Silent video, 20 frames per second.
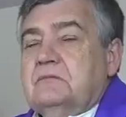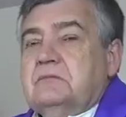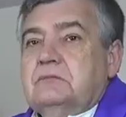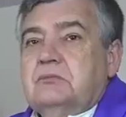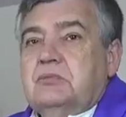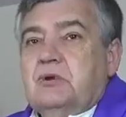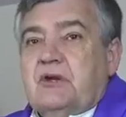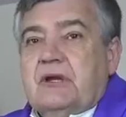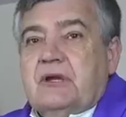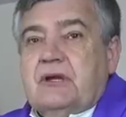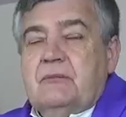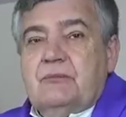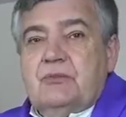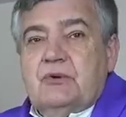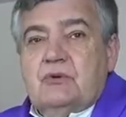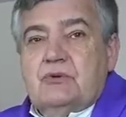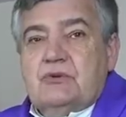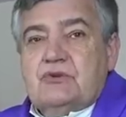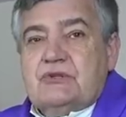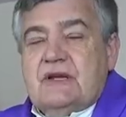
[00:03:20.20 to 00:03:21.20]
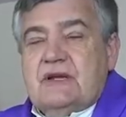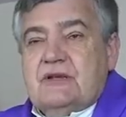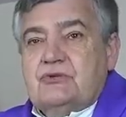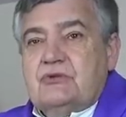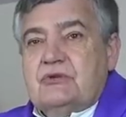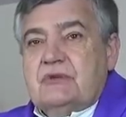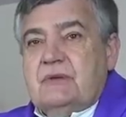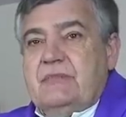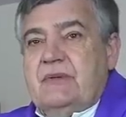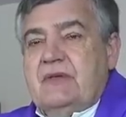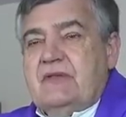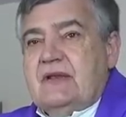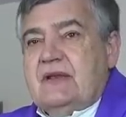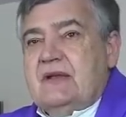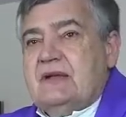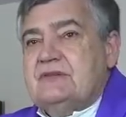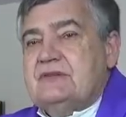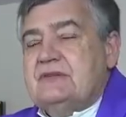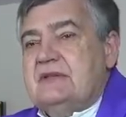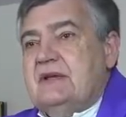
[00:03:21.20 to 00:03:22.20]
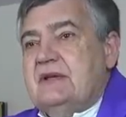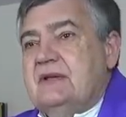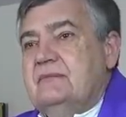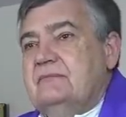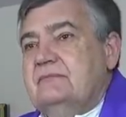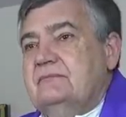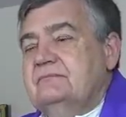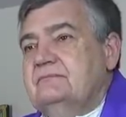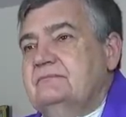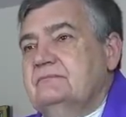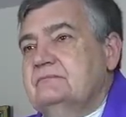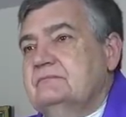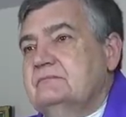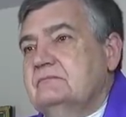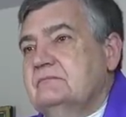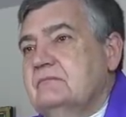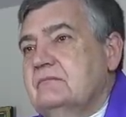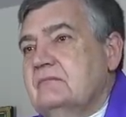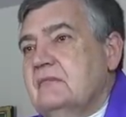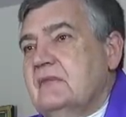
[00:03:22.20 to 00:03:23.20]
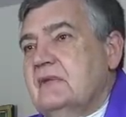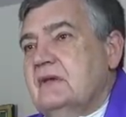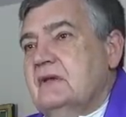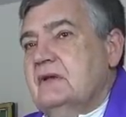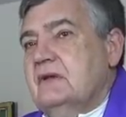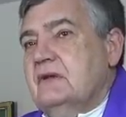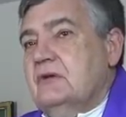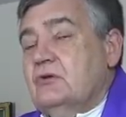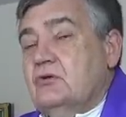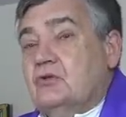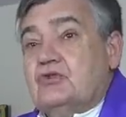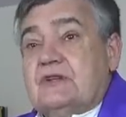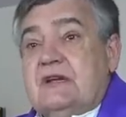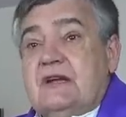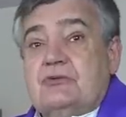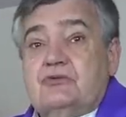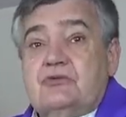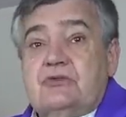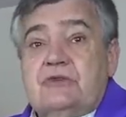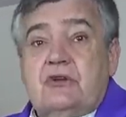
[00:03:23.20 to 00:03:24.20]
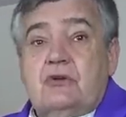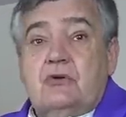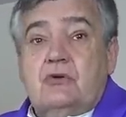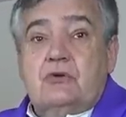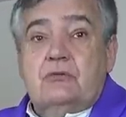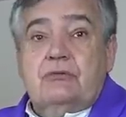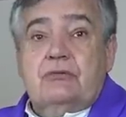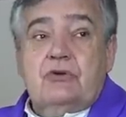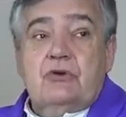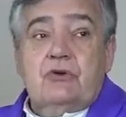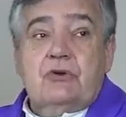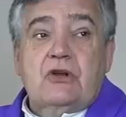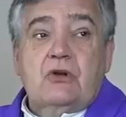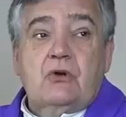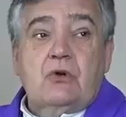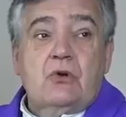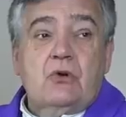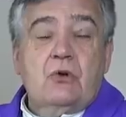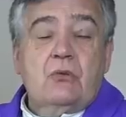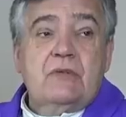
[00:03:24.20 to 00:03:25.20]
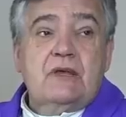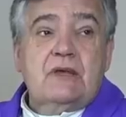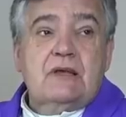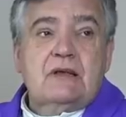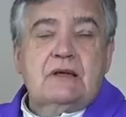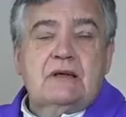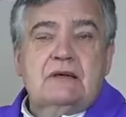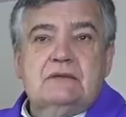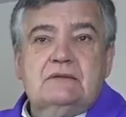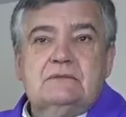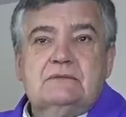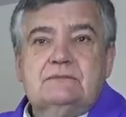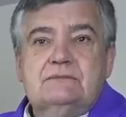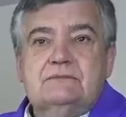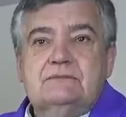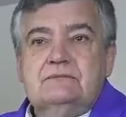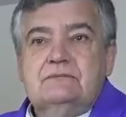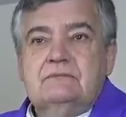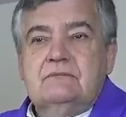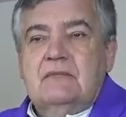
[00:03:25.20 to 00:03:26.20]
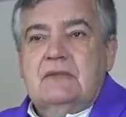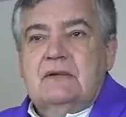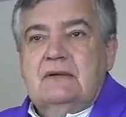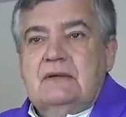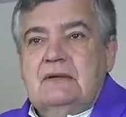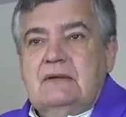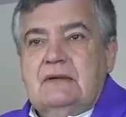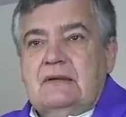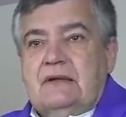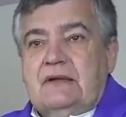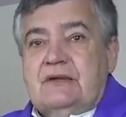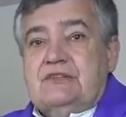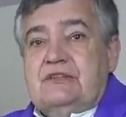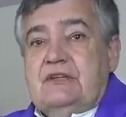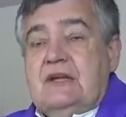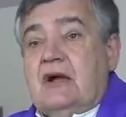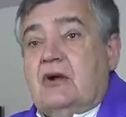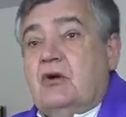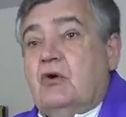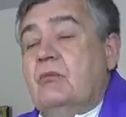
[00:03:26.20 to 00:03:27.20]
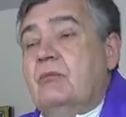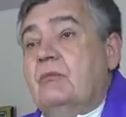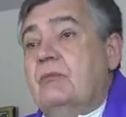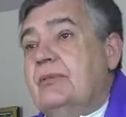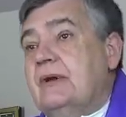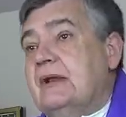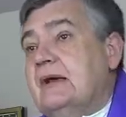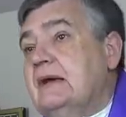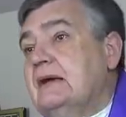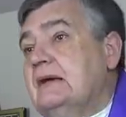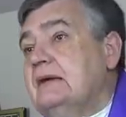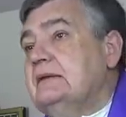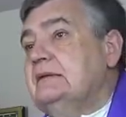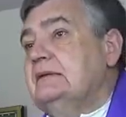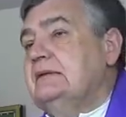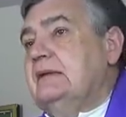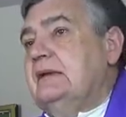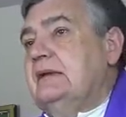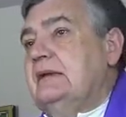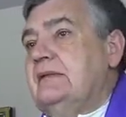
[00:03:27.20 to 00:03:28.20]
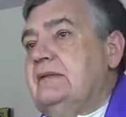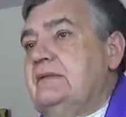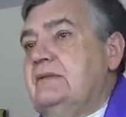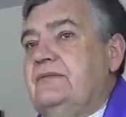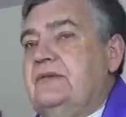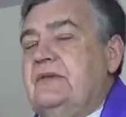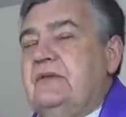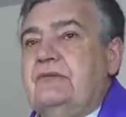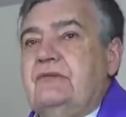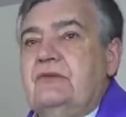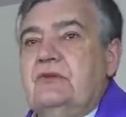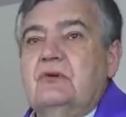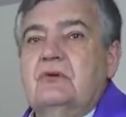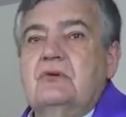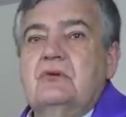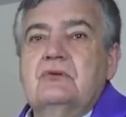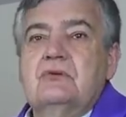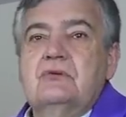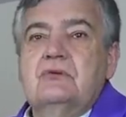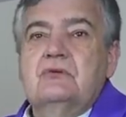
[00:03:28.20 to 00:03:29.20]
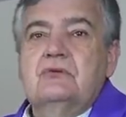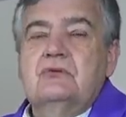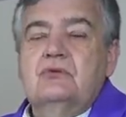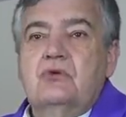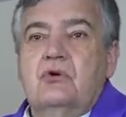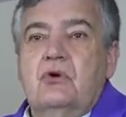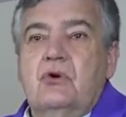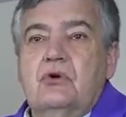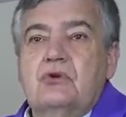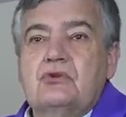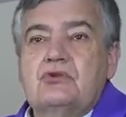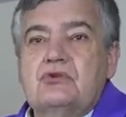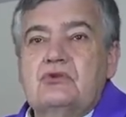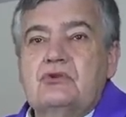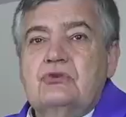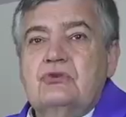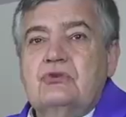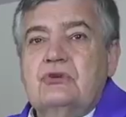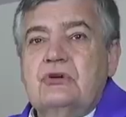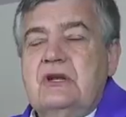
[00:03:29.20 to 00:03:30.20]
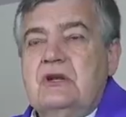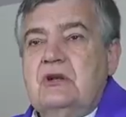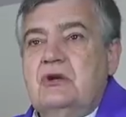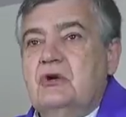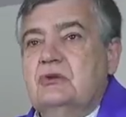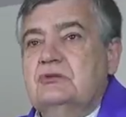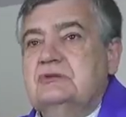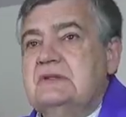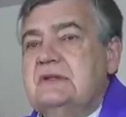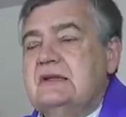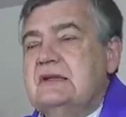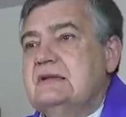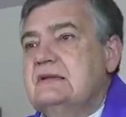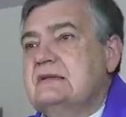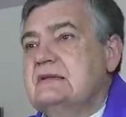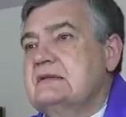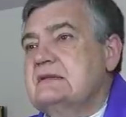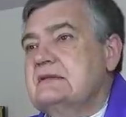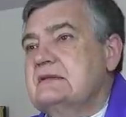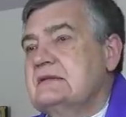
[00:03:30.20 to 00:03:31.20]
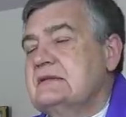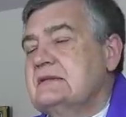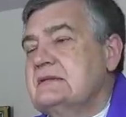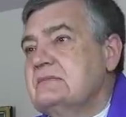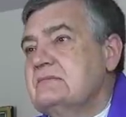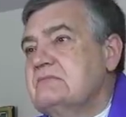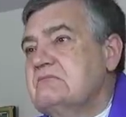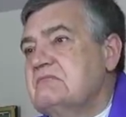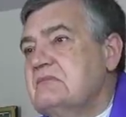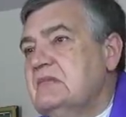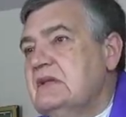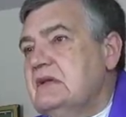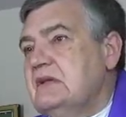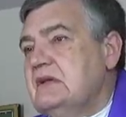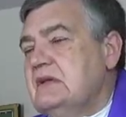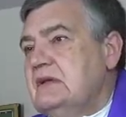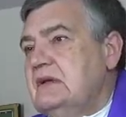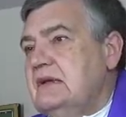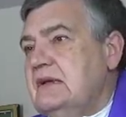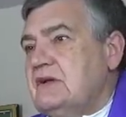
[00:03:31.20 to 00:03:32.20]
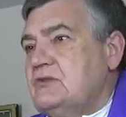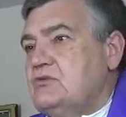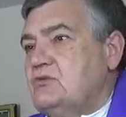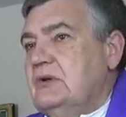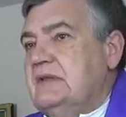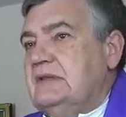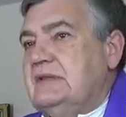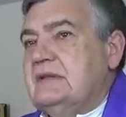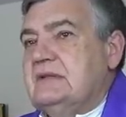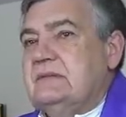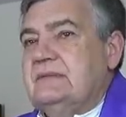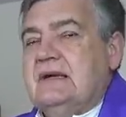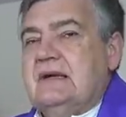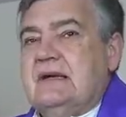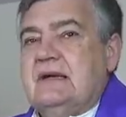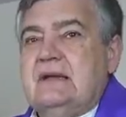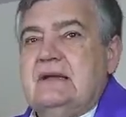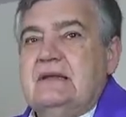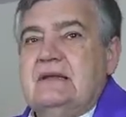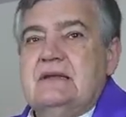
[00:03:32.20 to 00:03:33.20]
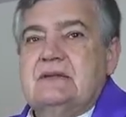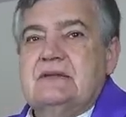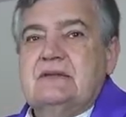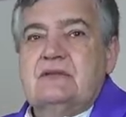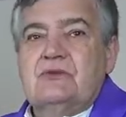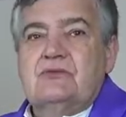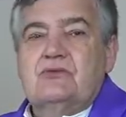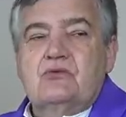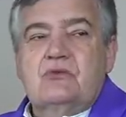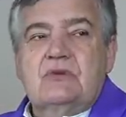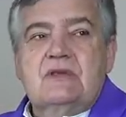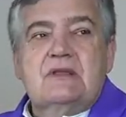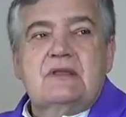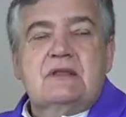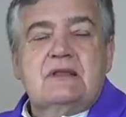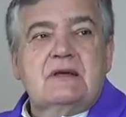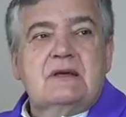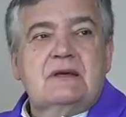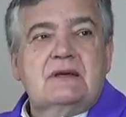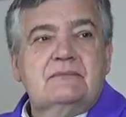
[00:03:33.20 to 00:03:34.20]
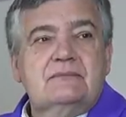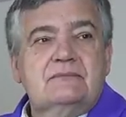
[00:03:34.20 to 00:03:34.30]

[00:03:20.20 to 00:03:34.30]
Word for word: Por ejemplo, los casos de pederastia, los casos de corrupción económica, que si la compra del edificio lujoso en Londres las cuentas bancarias en Suiza.